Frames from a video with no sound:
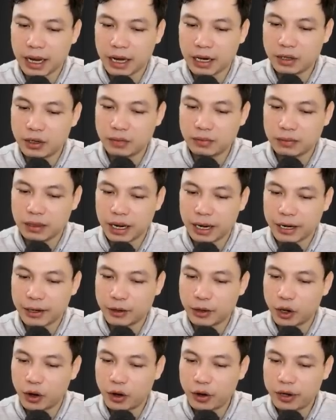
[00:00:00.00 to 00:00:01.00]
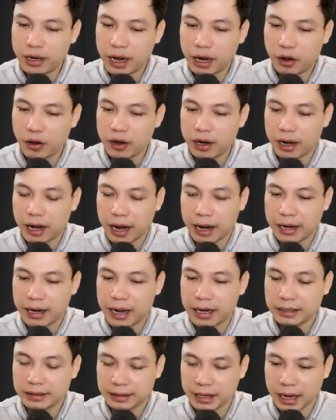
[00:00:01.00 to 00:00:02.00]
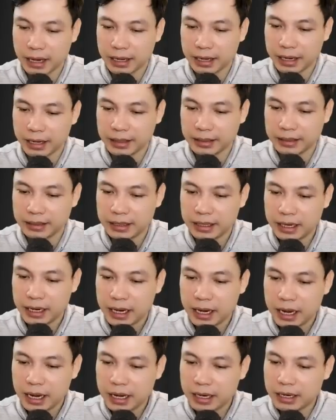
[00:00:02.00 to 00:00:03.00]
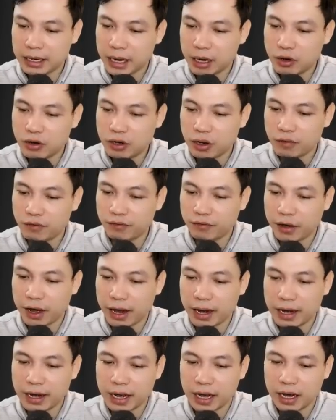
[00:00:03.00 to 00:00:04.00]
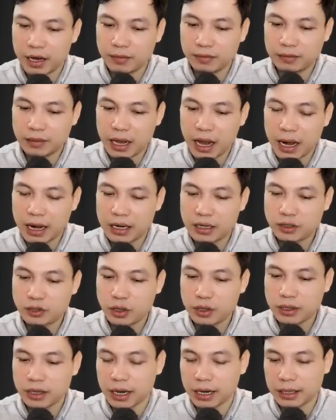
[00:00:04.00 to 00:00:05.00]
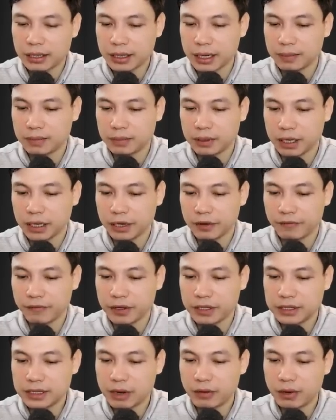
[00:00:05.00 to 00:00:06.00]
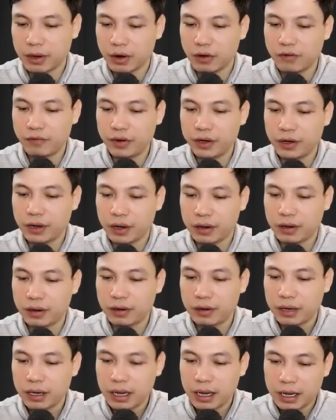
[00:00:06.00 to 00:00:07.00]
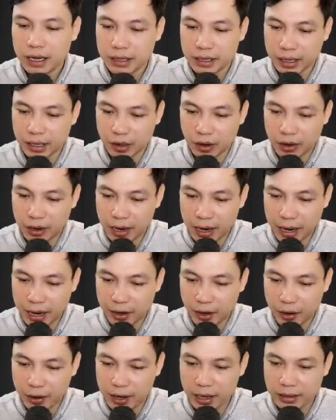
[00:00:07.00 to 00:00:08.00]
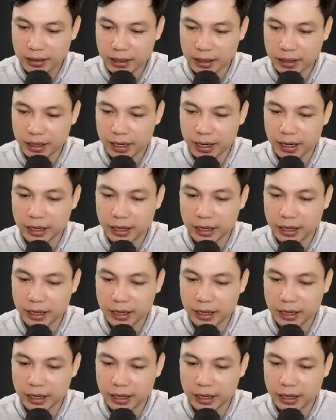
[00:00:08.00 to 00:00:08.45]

Con xin ngài hãy ra tay tận diệt trừ con quái vật. Con xin hiến cái mạng này cho dân làng, chỉ cầu mong nơi này được bình an.